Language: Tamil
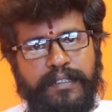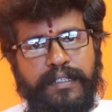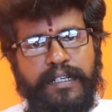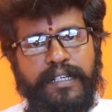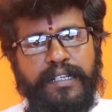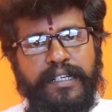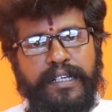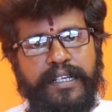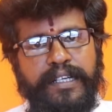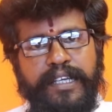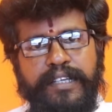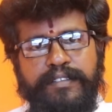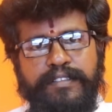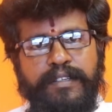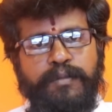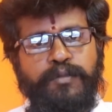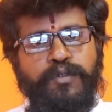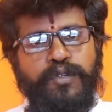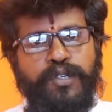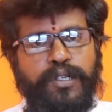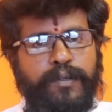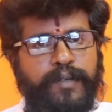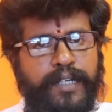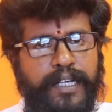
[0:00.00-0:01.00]
அங்கங்கே
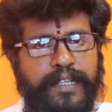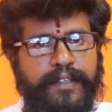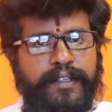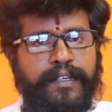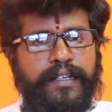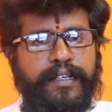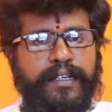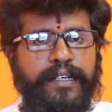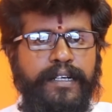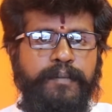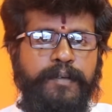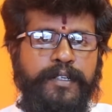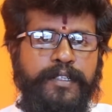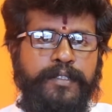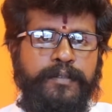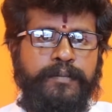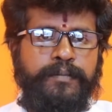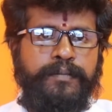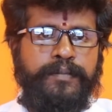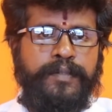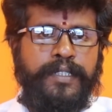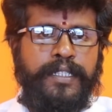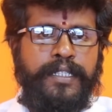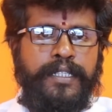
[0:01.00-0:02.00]
சமூக வலைதளங்கள்
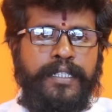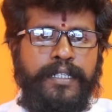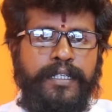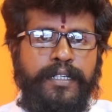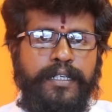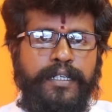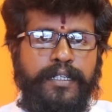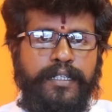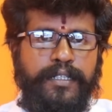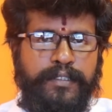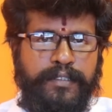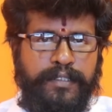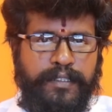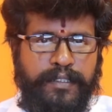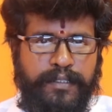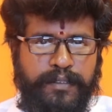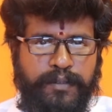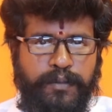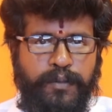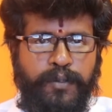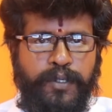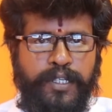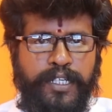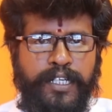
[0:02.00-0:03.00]
மற்றும்
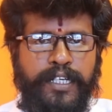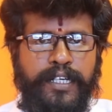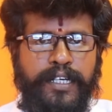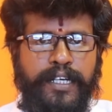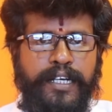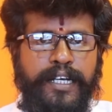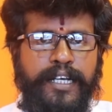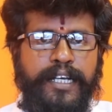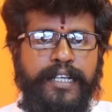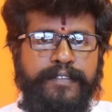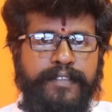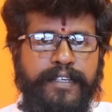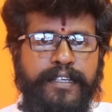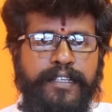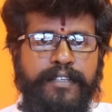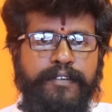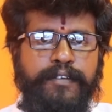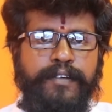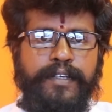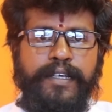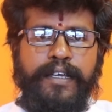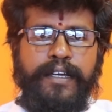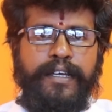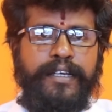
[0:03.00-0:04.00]
ஊடகங்களிலே செய்தி
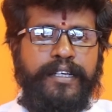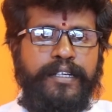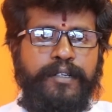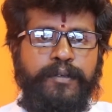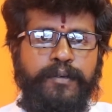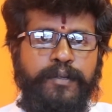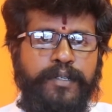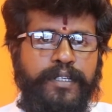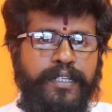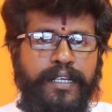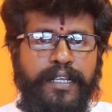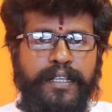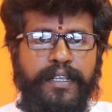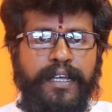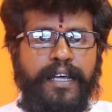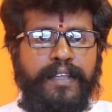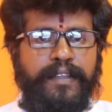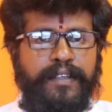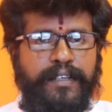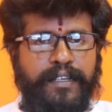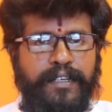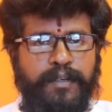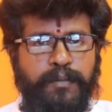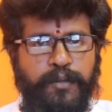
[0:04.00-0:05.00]
வெளியாகி கொண்டிருக்கிறது
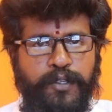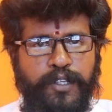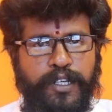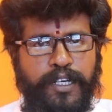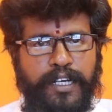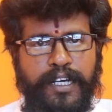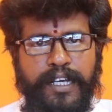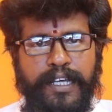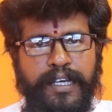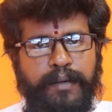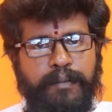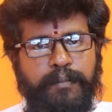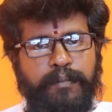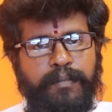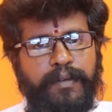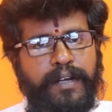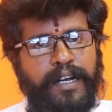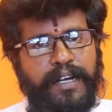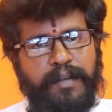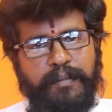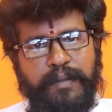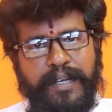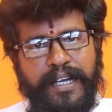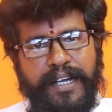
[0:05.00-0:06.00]
அதற்கு முதலிலே
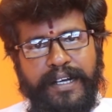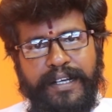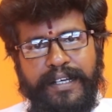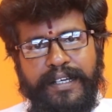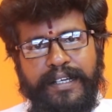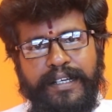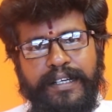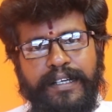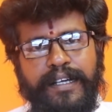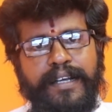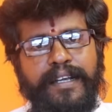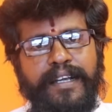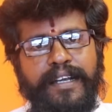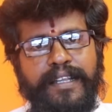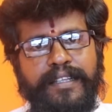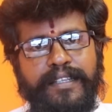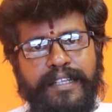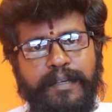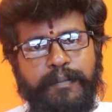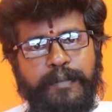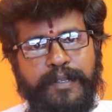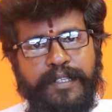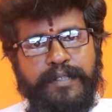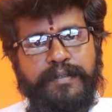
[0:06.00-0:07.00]
கடுமையான
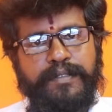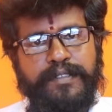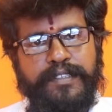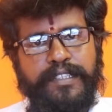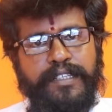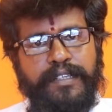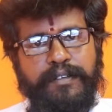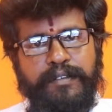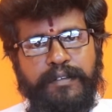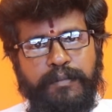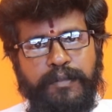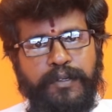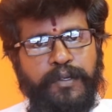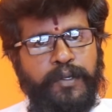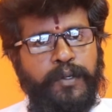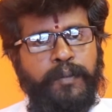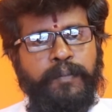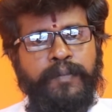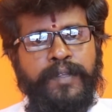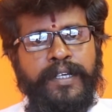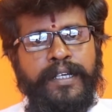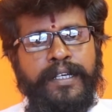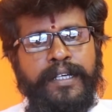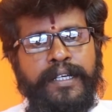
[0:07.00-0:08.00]
கண்டனத்தை பதிவு செய்ய
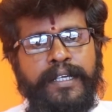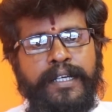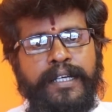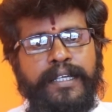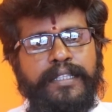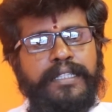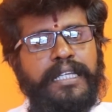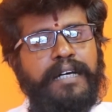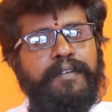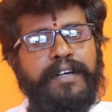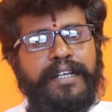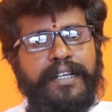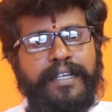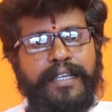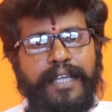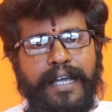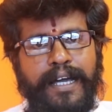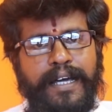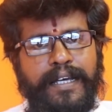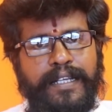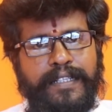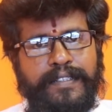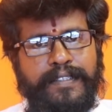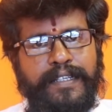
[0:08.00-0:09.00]
விரும்புகிறோம் தவறு
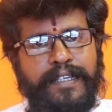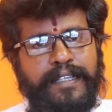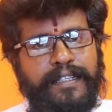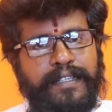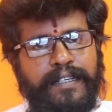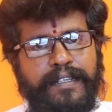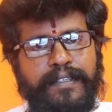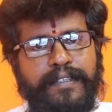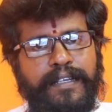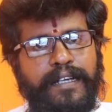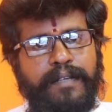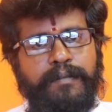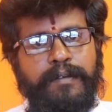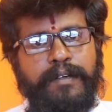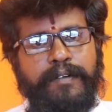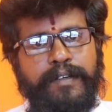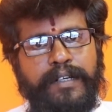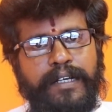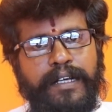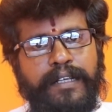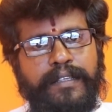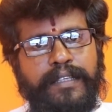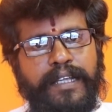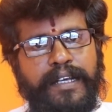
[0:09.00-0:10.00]
யார் செய்திருந்தாலும்
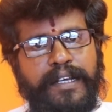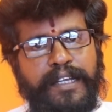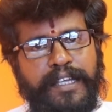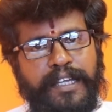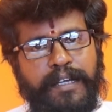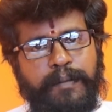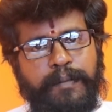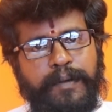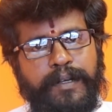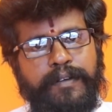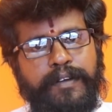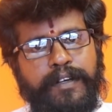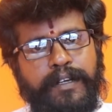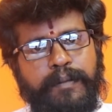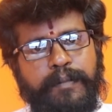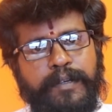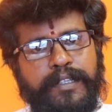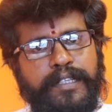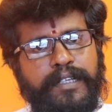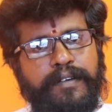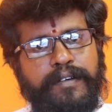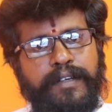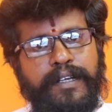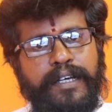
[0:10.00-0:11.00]
அவர்கள் தண்டிக்கப்பட வேண்டுமே
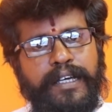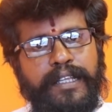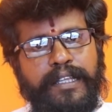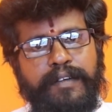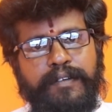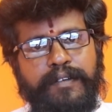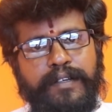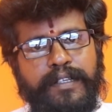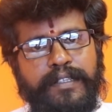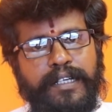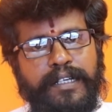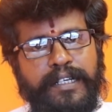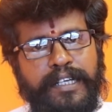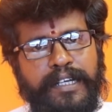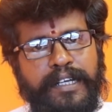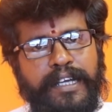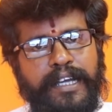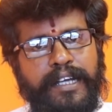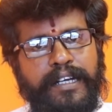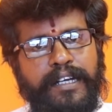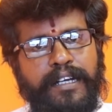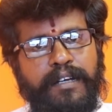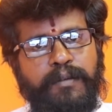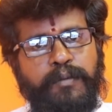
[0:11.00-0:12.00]
தவிர அதை விட்டு தட்டி
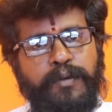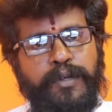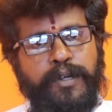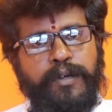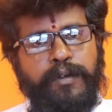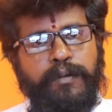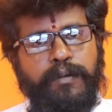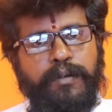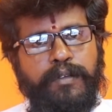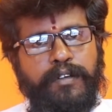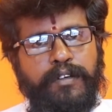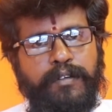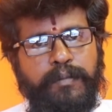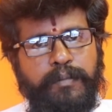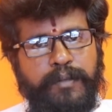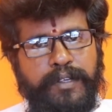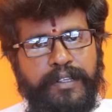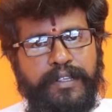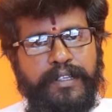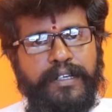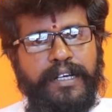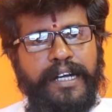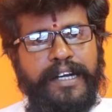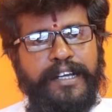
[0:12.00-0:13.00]
கேட்க முயல்வர்கள்
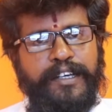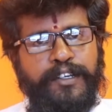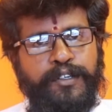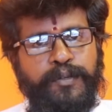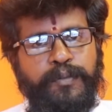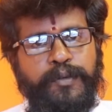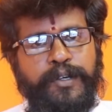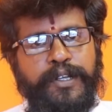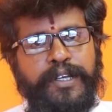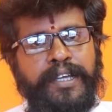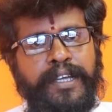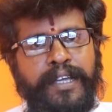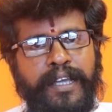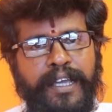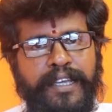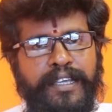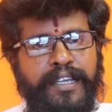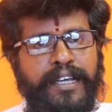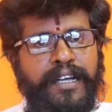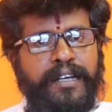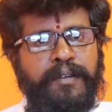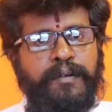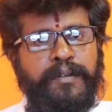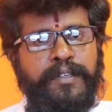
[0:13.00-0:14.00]
மீது அடக்குமுறையை
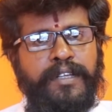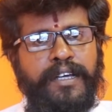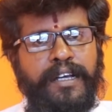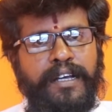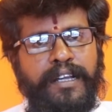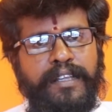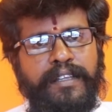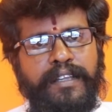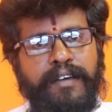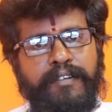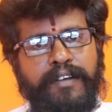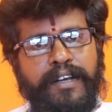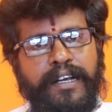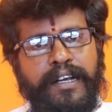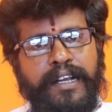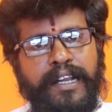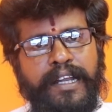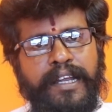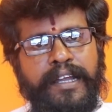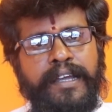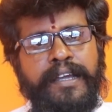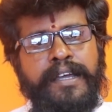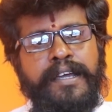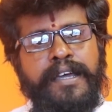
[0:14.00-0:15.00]
கையாளுவது அல்லது அவர்களை